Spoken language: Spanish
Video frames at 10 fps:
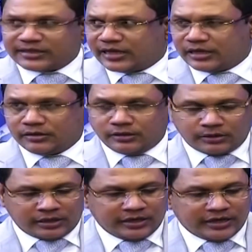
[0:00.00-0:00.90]
Ten,
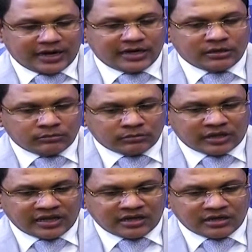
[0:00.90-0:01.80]
general,
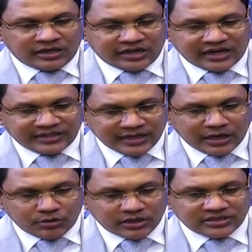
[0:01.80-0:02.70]
que el general Ten
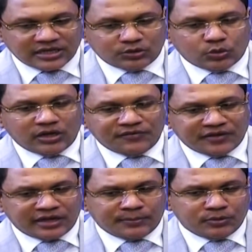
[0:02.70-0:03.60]
ahora es el actual
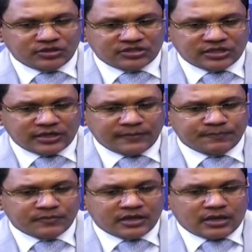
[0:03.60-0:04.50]
jefe de la policía,
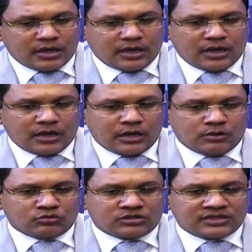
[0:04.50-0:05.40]
eh,
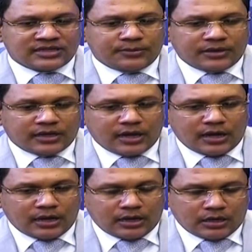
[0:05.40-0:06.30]
usted sabe
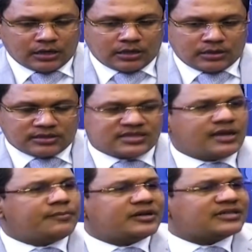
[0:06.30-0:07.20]
que
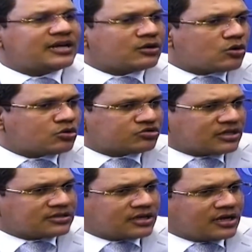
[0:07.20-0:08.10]
siempre salen
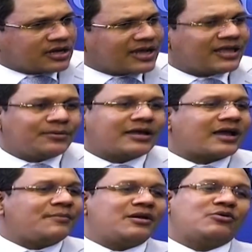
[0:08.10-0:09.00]
cosas. Eh, cada vez que
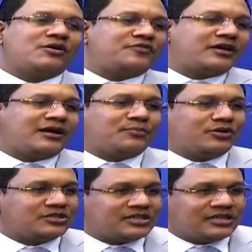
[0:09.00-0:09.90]
cambia un jefe de la
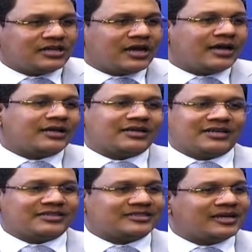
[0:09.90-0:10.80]
policía,
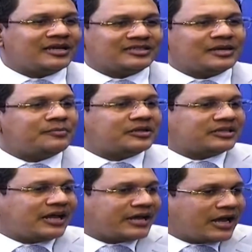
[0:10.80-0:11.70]
eh, siempre
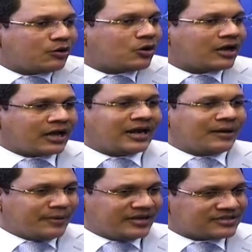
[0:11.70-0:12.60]
traen algo a, la
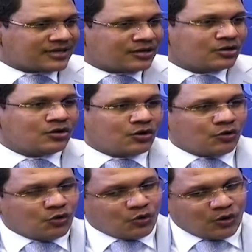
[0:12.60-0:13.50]
mesa
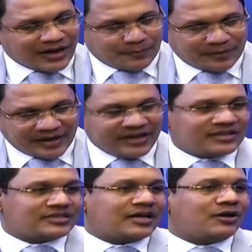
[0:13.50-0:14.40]
o, a la
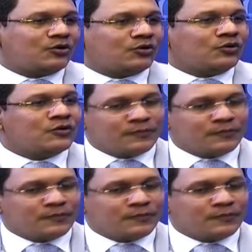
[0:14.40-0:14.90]
prensa o,